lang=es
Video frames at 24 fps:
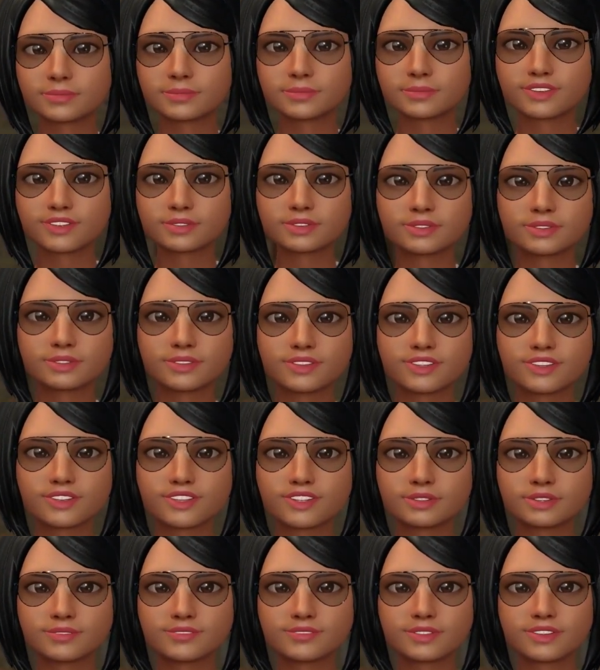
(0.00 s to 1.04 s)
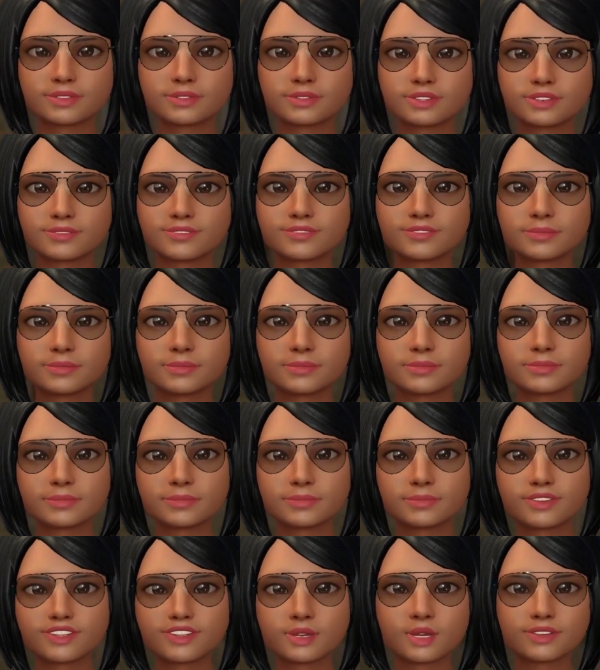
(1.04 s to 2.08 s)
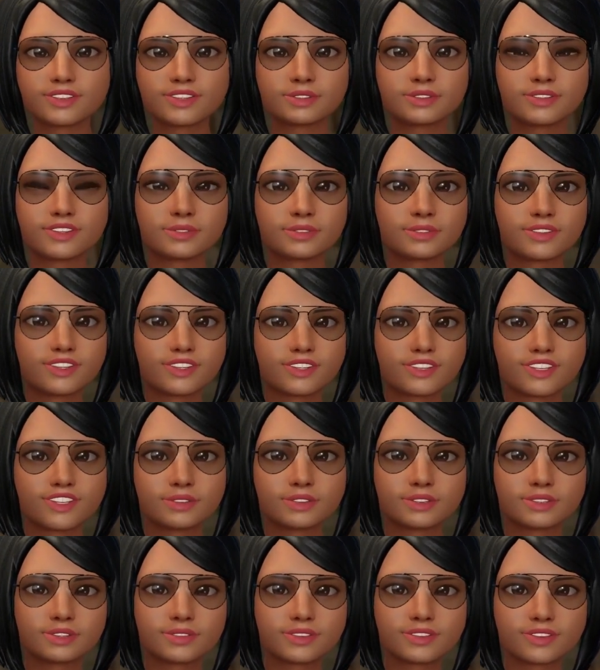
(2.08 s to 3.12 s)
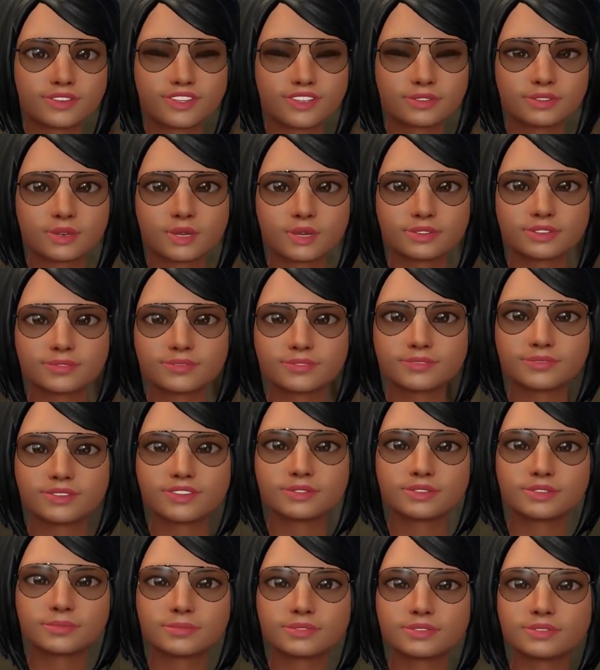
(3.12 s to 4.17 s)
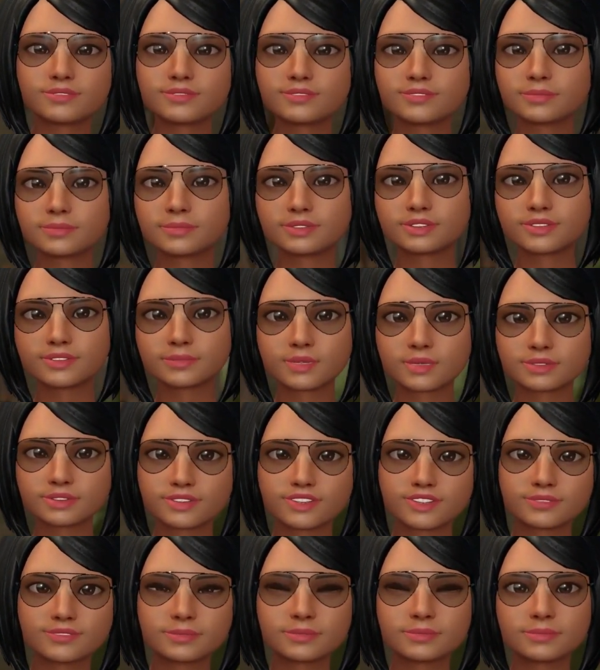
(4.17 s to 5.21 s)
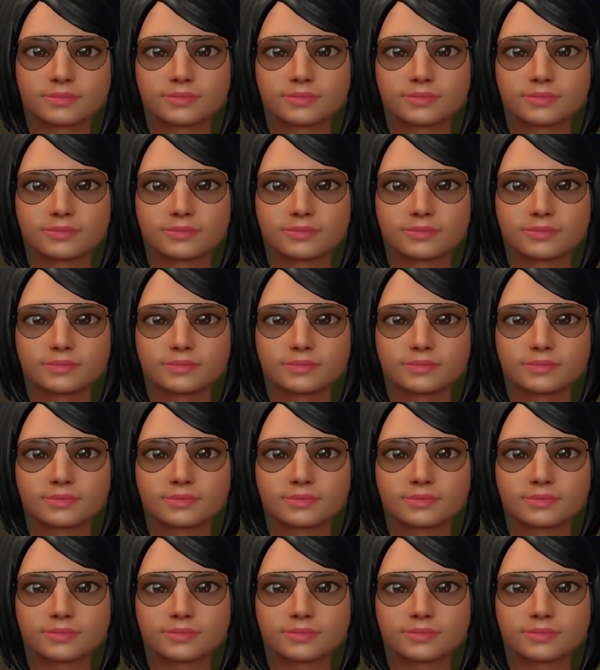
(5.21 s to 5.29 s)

el saldo de las cuentas, pero las asignaciones son un gran problema que debe corregirse.